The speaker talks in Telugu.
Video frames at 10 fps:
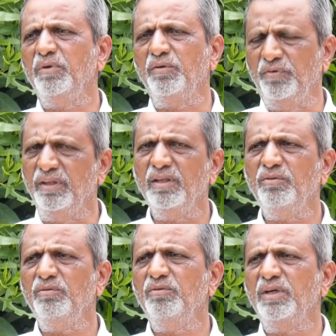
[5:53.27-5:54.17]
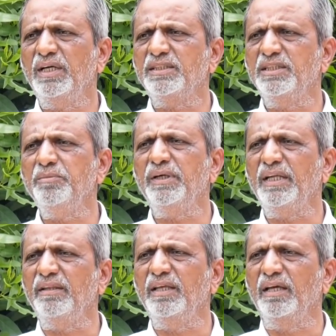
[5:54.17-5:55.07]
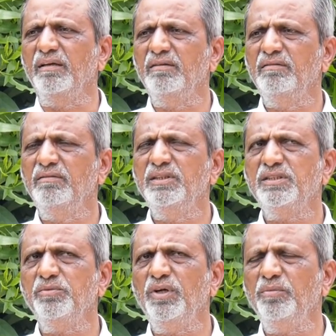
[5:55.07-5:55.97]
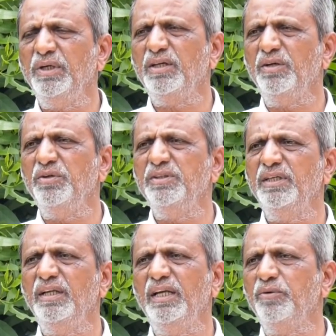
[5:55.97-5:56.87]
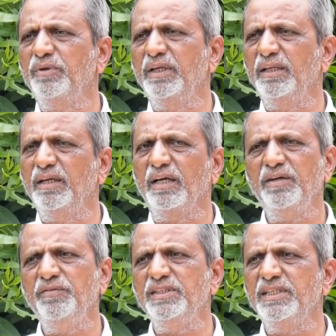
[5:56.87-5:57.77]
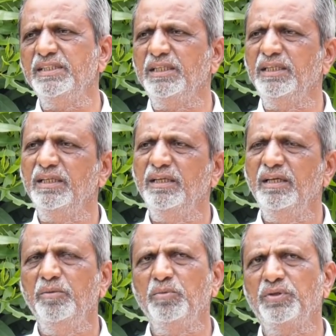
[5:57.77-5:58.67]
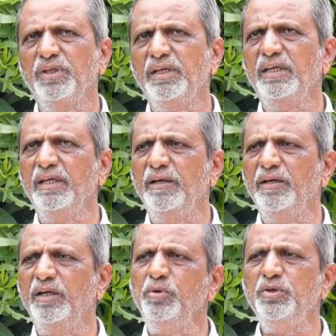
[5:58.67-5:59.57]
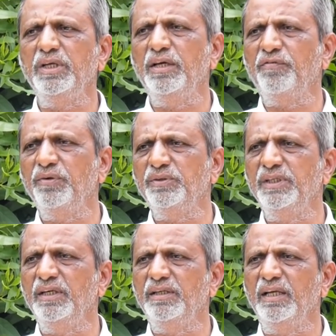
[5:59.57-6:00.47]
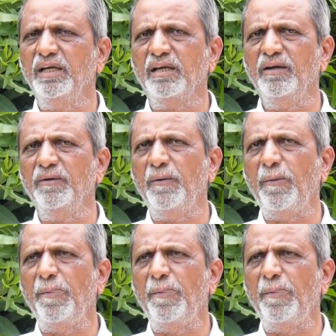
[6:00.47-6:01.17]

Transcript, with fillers: మనం విందాం ఒక గంట సేపు అంటే అంతే ఇష్టం ఉండాలి మళ్ళీ కంటిన్యూ చేయండి లేకుంటే లేదని కన్విన్స్ చేసి మొత్తానికి డబ్ల్యూటీఎఫ్లో టీ నగర్లో